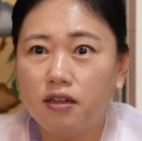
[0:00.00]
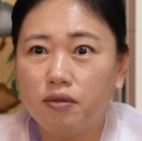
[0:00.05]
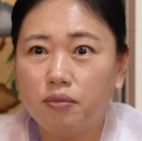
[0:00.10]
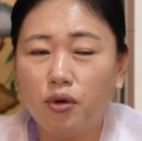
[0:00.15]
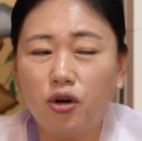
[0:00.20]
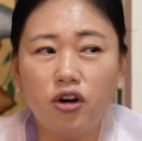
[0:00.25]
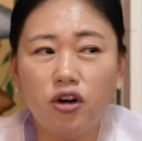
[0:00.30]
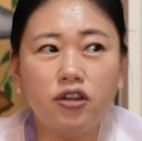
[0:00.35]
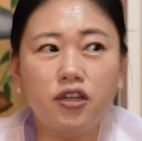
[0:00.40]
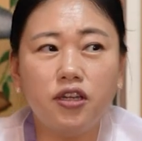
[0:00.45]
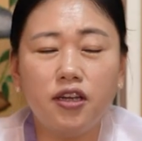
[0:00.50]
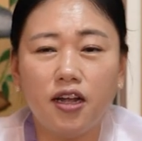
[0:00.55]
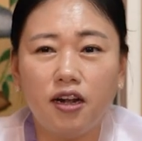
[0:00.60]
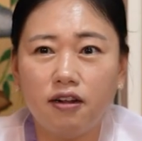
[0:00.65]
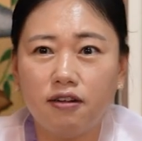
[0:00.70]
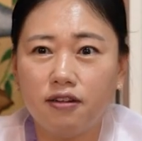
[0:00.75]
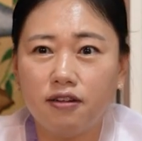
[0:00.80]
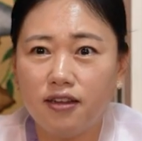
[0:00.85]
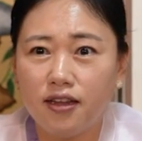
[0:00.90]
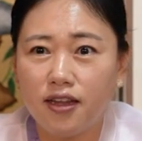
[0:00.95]
뭘 어떻게
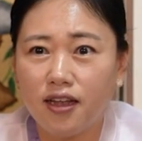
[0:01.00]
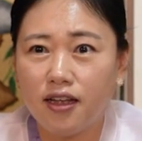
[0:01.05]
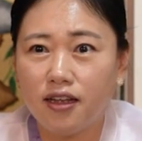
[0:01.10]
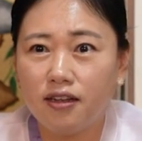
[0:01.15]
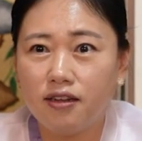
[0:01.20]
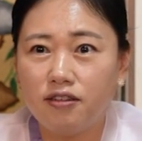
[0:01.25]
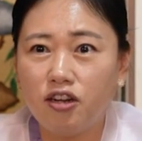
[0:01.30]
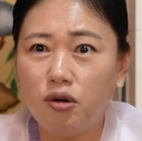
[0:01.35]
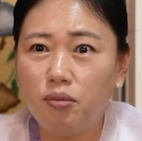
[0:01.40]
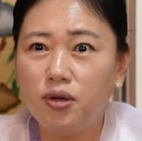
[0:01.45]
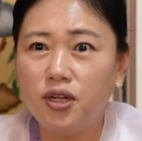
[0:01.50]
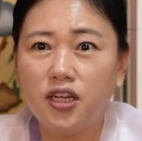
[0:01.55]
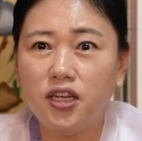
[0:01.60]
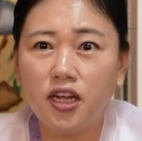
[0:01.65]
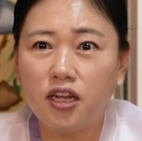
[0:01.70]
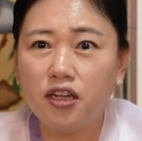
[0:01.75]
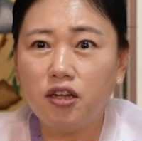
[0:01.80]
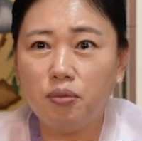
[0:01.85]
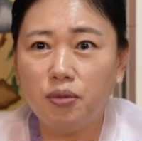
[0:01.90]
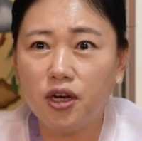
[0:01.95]
할 건데? 젊은
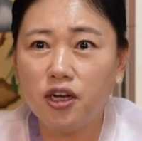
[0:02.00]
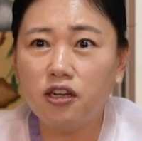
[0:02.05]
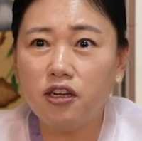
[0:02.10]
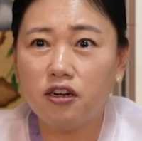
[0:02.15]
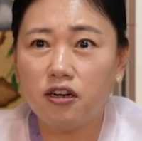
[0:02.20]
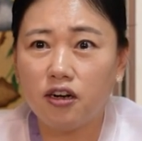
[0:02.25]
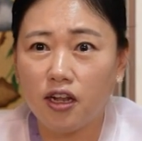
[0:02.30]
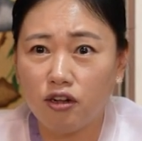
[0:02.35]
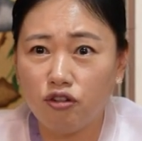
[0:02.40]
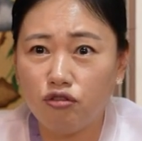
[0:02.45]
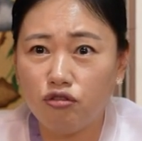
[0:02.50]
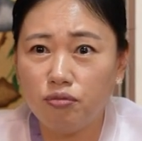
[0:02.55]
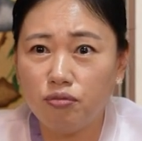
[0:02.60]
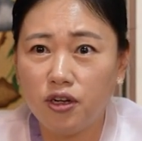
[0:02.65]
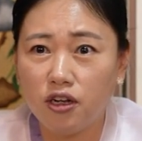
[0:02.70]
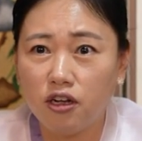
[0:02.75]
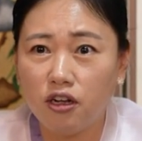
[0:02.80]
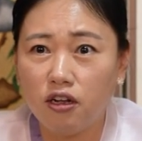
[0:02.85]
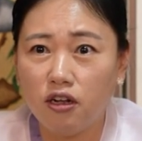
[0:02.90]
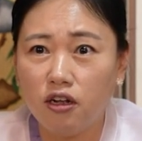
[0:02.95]
니한테 명기를 안
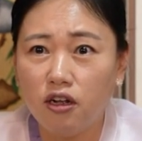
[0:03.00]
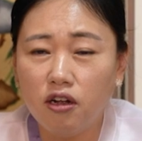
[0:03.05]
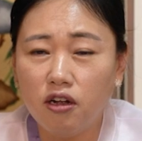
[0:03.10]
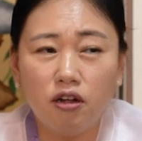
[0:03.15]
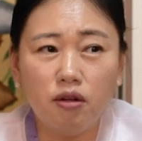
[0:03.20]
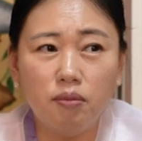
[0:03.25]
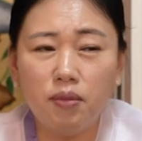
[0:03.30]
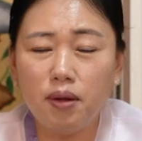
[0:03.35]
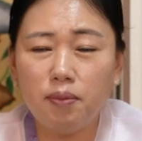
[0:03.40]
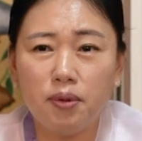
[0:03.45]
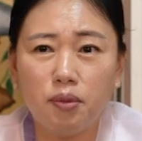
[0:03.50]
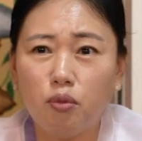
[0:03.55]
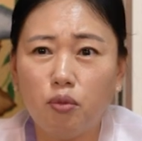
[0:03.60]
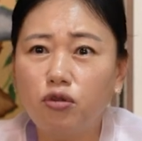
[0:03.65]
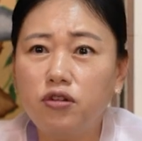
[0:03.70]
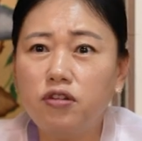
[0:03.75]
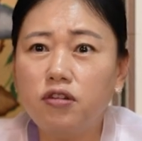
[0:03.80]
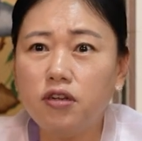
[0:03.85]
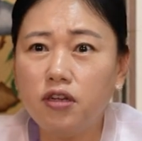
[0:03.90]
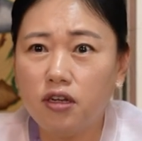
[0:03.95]
주면 엄마 아빠
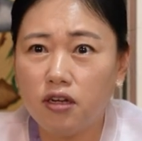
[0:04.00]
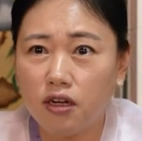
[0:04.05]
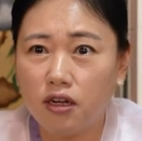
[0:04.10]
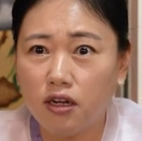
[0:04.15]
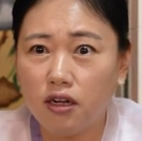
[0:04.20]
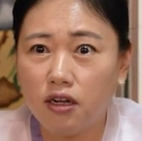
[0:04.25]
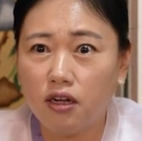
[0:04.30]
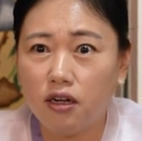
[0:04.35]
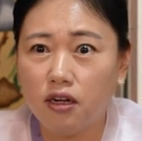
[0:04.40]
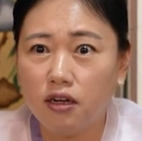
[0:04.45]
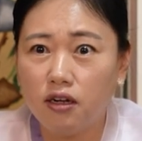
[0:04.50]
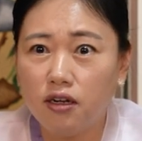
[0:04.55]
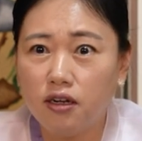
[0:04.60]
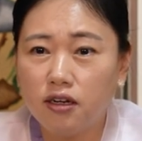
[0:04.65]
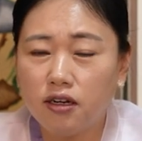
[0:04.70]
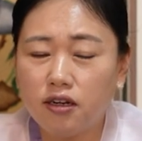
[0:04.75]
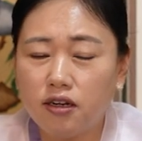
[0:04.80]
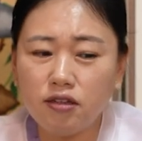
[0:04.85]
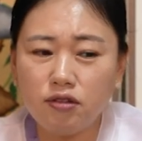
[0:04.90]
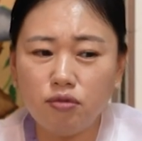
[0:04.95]
못 지켜.
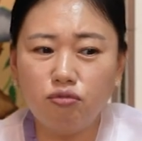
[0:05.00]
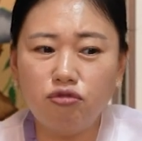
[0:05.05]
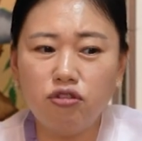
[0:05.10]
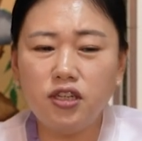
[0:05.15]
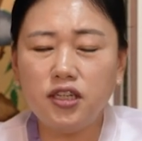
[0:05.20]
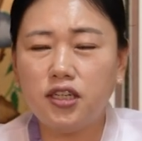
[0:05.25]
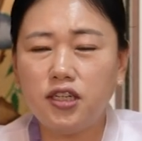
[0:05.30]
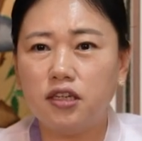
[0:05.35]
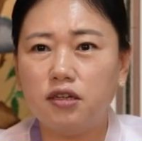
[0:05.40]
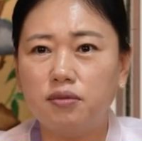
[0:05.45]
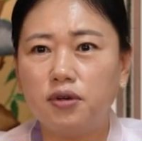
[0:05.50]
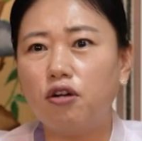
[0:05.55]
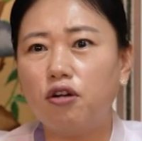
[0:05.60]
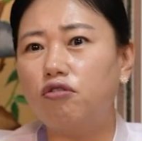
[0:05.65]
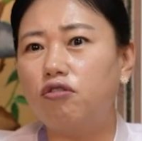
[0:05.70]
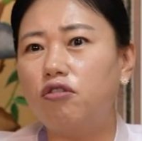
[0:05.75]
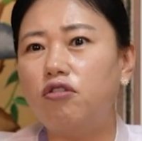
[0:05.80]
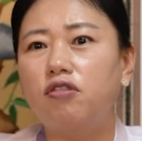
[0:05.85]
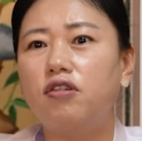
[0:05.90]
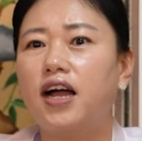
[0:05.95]
그래서 우리 지금
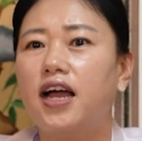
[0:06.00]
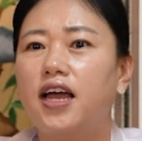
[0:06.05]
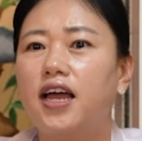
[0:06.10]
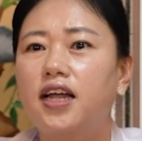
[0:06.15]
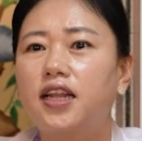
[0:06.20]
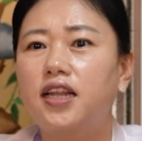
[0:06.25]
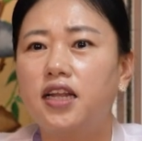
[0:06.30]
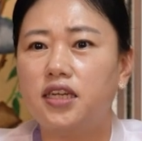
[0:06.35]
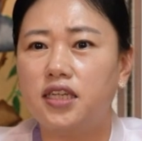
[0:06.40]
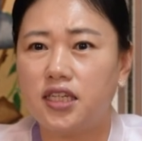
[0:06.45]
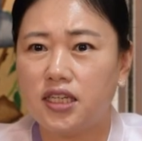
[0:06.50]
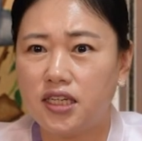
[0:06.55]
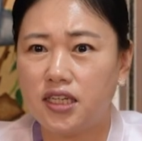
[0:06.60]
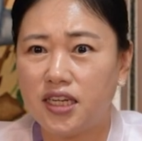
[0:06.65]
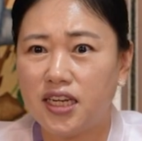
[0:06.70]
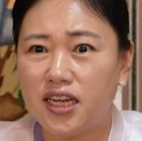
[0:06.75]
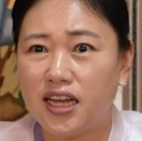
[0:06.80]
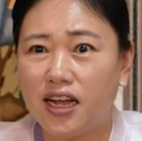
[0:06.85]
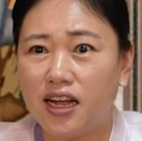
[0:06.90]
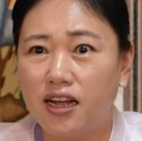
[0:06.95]
거꾸로 가야 되는
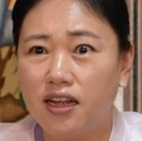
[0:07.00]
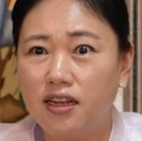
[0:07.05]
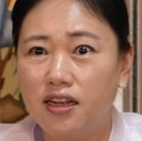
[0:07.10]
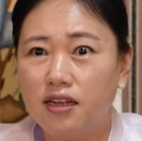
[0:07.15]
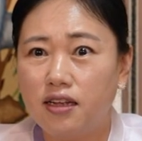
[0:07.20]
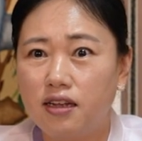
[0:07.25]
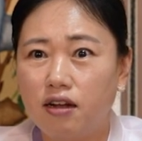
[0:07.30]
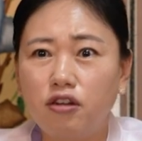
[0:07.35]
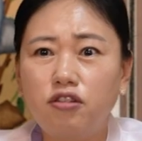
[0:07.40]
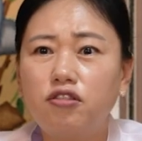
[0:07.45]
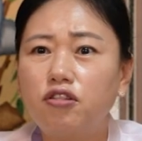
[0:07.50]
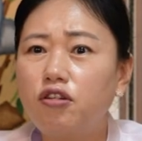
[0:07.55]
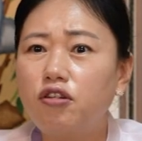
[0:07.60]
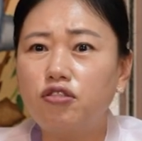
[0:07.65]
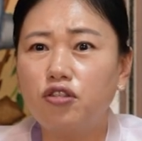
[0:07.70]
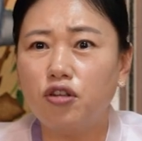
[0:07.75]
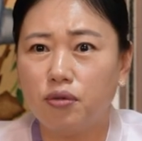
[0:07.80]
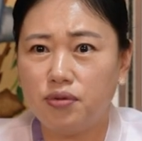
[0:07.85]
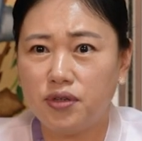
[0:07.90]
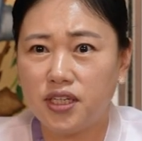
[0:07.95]
시기야. 어쩔
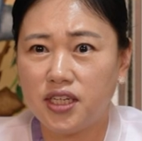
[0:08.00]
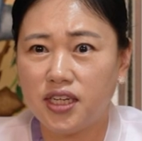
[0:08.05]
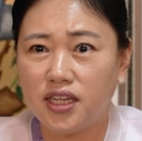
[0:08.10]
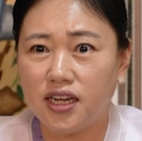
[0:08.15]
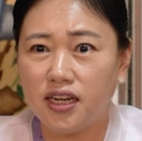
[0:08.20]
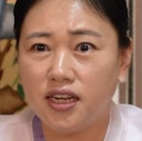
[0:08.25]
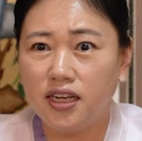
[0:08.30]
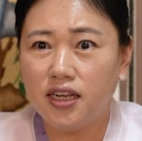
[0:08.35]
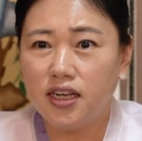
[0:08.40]
수 없이.